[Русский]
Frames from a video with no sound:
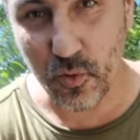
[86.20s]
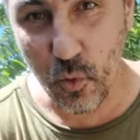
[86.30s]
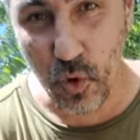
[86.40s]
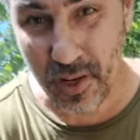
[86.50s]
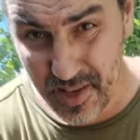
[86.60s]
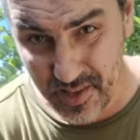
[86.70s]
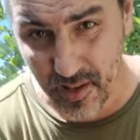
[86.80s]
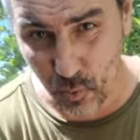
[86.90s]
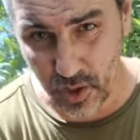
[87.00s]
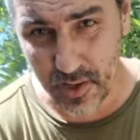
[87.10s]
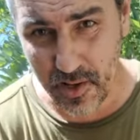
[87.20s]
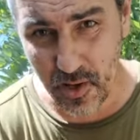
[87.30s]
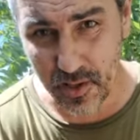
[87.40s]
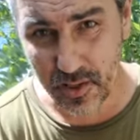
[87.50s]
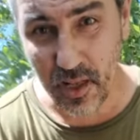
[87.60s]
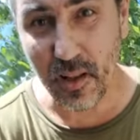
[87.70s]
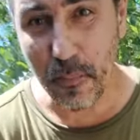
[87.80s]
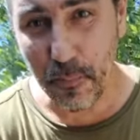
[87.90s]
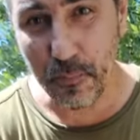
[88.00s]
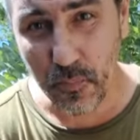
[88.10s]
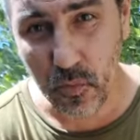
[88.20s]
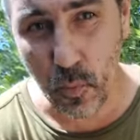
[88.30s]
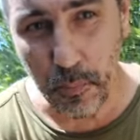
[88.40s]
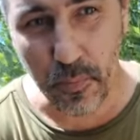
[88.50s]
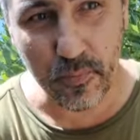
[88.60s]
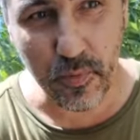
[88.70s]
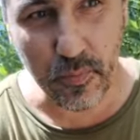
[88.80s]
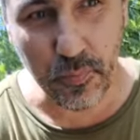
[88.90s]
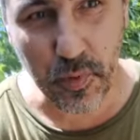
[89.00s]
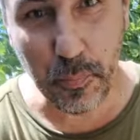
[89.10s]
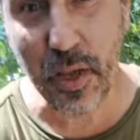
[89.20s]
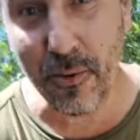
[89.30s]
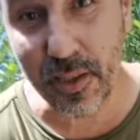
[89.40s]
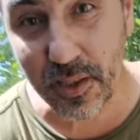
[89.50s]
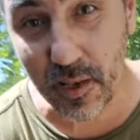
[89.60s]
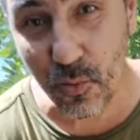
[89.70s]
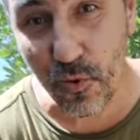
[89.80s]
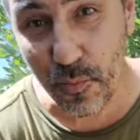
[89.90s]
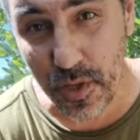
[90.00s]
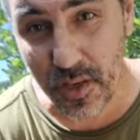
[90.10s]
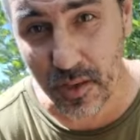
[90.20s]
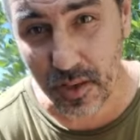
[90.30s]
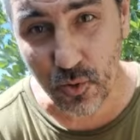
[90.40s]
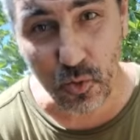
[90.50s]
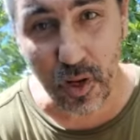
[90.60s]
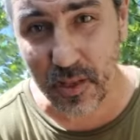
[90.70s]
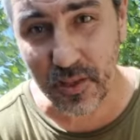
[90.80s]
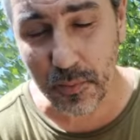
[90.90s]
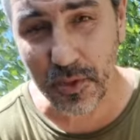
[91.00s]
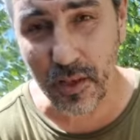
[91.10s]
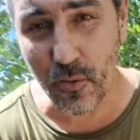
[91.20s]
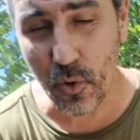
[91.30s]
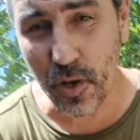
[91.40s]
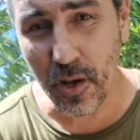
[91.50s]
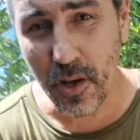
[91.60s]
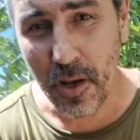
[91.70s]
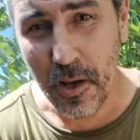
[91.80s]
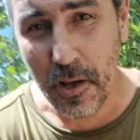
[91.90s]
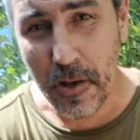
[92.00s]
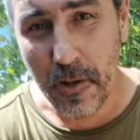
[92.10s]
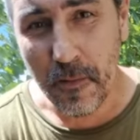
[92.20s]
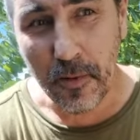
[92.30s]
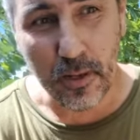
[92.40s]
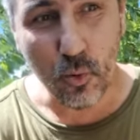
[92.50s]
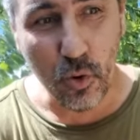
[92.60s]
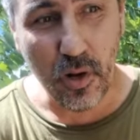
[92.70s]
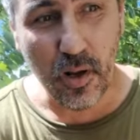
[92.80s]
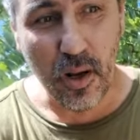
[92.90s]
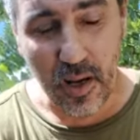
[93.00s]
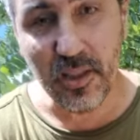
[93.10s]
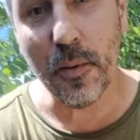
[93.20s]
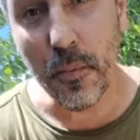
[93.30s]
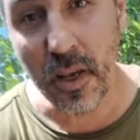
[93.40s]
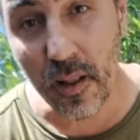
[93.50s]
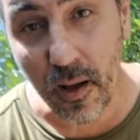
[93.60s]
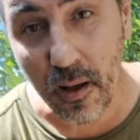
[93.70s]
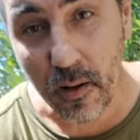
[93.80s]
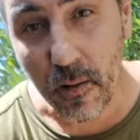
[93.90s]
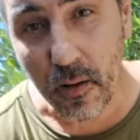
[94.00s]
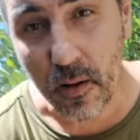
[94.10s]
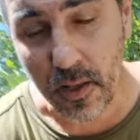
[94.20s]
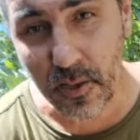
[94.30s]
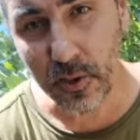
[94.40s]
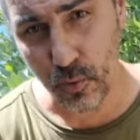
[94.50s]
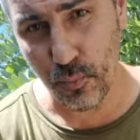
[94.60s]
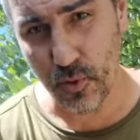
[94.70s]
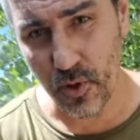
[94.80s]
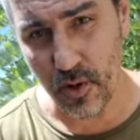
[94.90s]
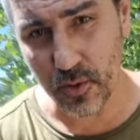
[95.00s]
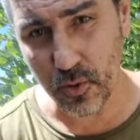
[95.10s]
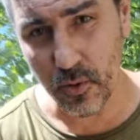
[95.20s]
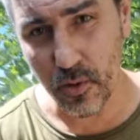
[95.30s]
Украина, Украина стала ну, первой страной в мире, государством, страной, которая отымела Российскую Федерацию.